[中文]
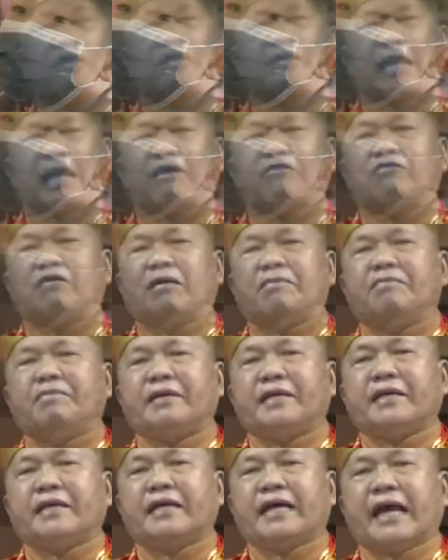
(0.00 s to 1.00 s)
台湾
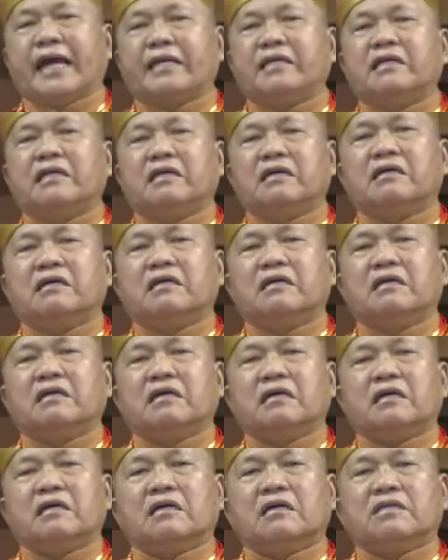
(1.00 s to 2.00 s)
平安，
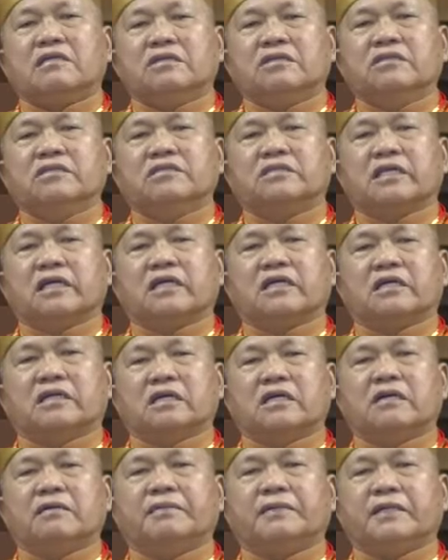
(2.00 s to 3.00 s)
世界
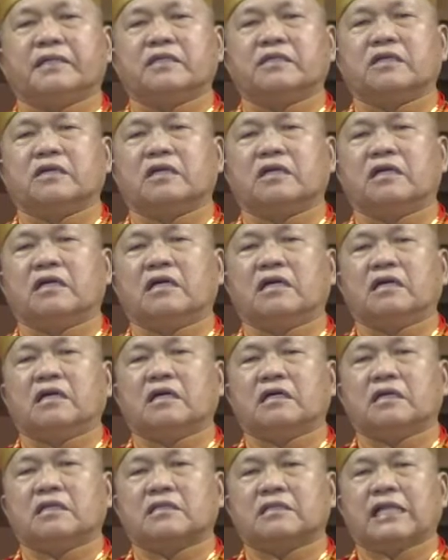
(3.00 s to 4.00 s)
和平的
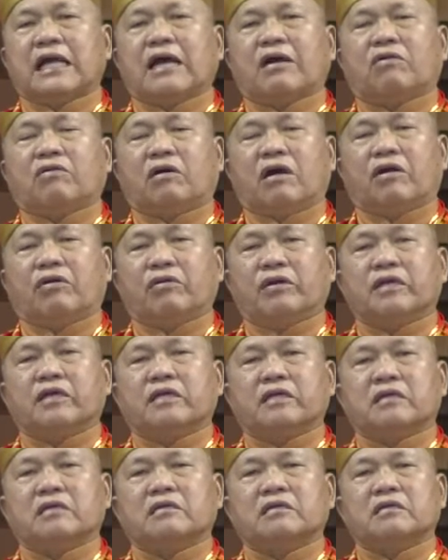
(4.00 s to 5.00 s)
大法
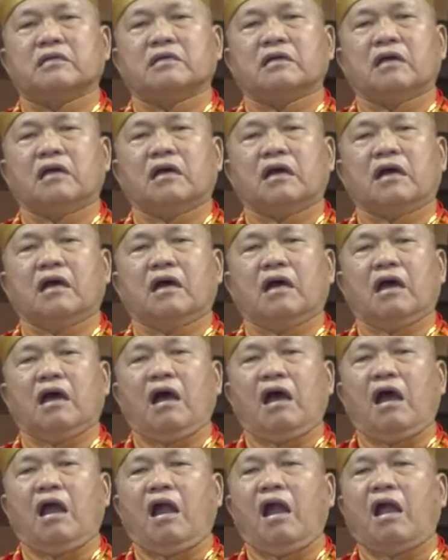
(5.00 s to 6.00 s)
会，
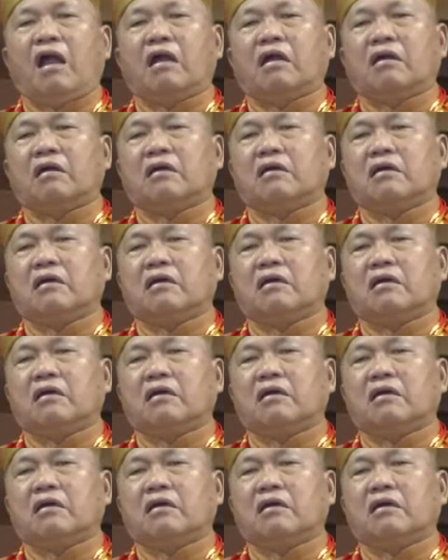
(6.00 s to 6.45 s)
二二